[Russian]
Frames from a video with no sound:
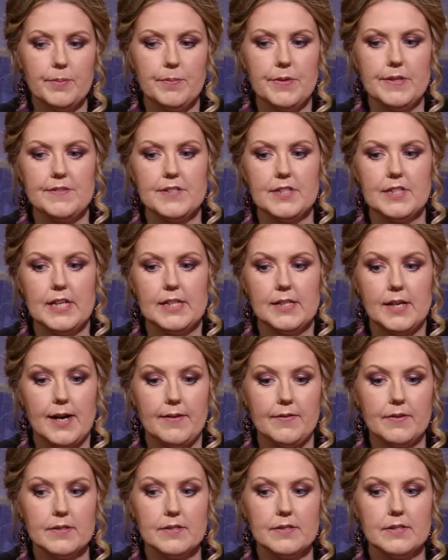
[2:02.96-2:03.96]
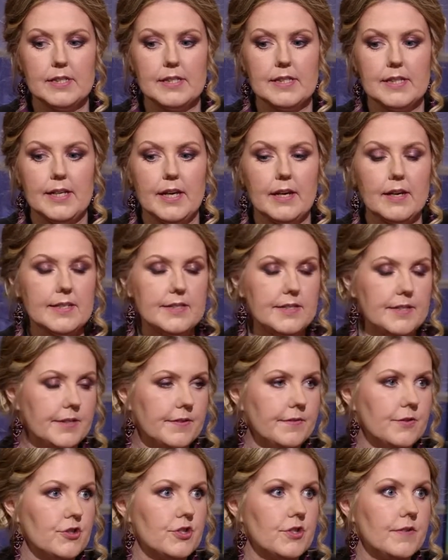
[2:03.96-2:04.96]
мне всегда нравилось это. Я хотела
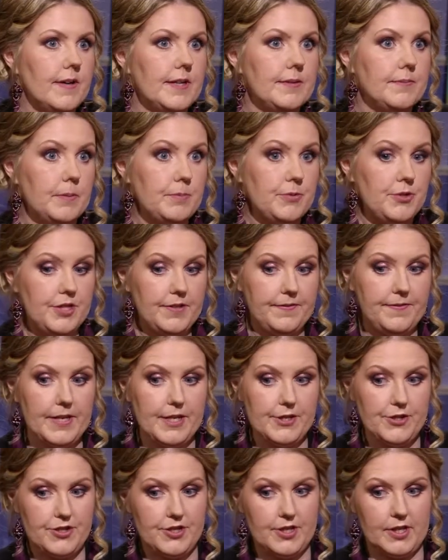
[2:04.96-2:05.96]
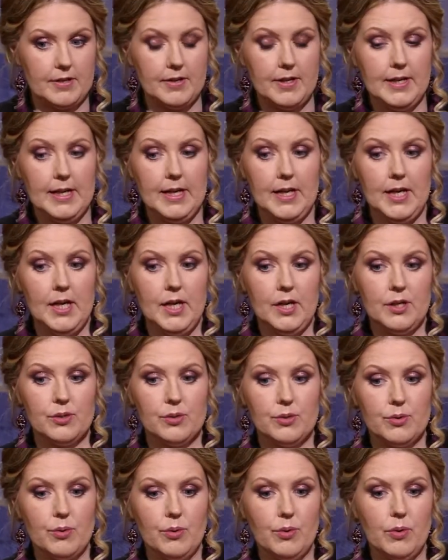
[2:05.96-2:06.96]
вышивать вообще вещи,
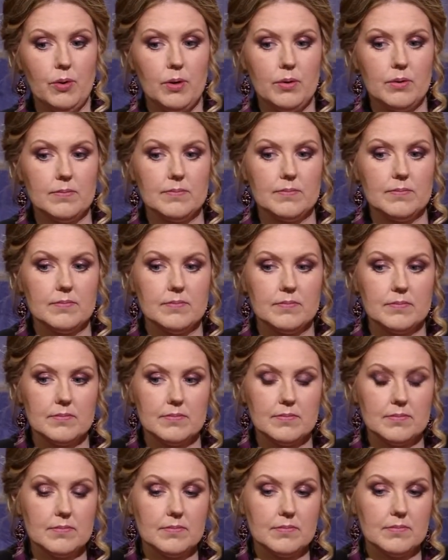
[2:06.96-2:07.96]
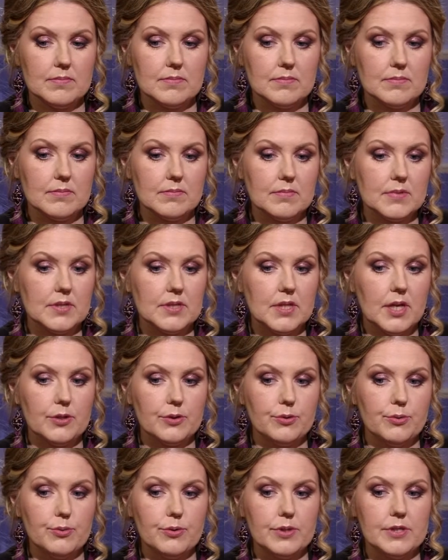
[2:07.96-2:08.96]
но
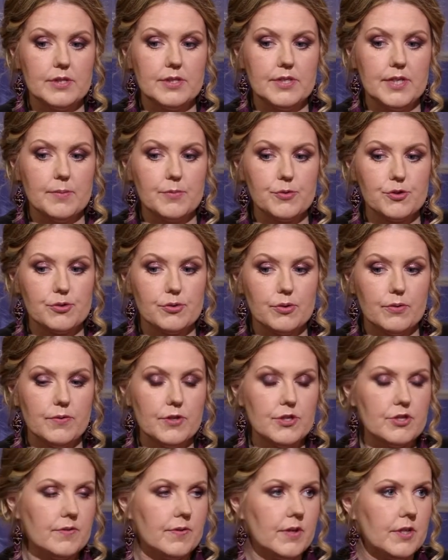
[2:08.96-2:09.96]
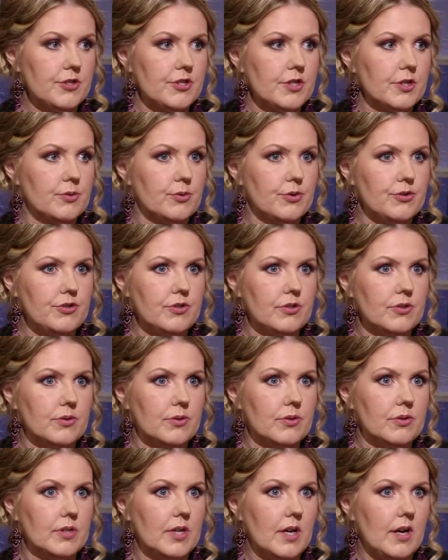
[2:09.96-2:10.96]
столкнулась с тем, что вышивка сейчас
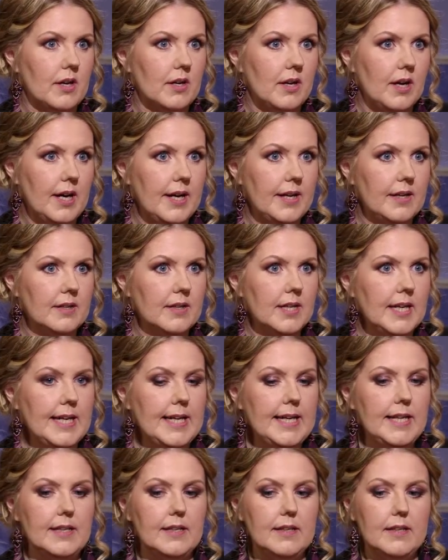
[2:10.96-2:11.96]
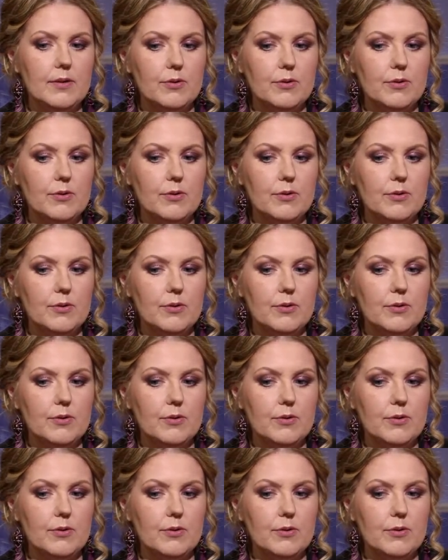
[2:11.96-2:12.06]
очень дорогая, и